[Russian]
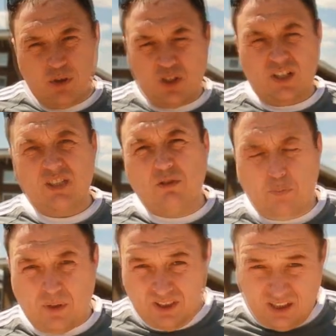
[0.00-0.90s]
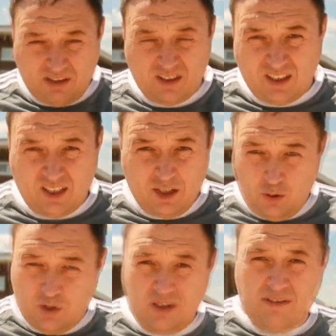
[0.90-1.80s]
путешествовал по Северной и
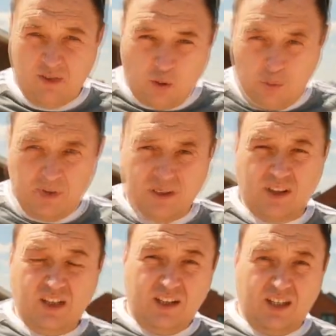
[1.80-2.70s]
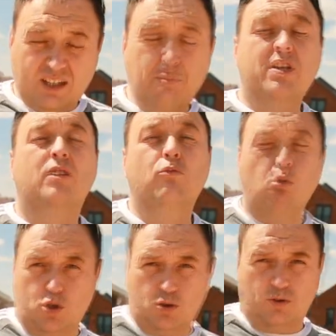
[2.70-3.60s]
Южной Европе, я заметил
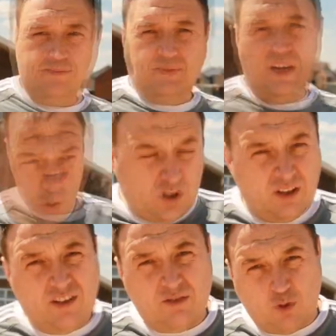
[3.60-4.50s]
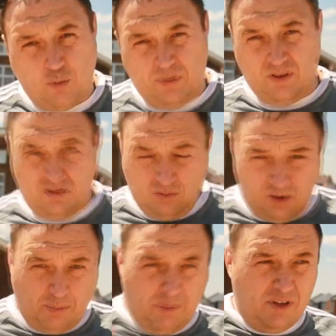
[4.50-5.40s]
вот что. В Южной Европе, ну,
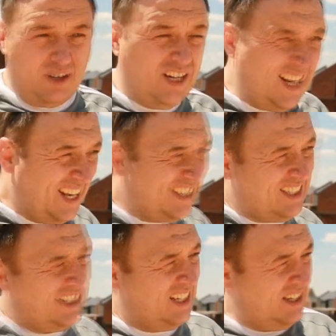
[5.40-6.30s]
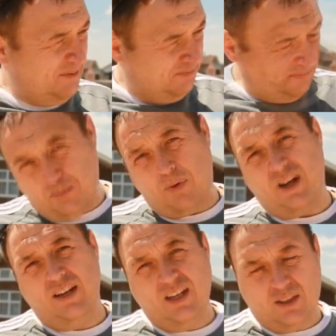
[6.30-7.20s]
например, Греция,
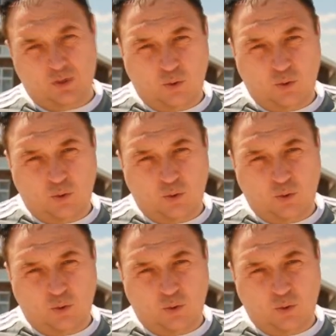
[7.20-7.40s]
Испания,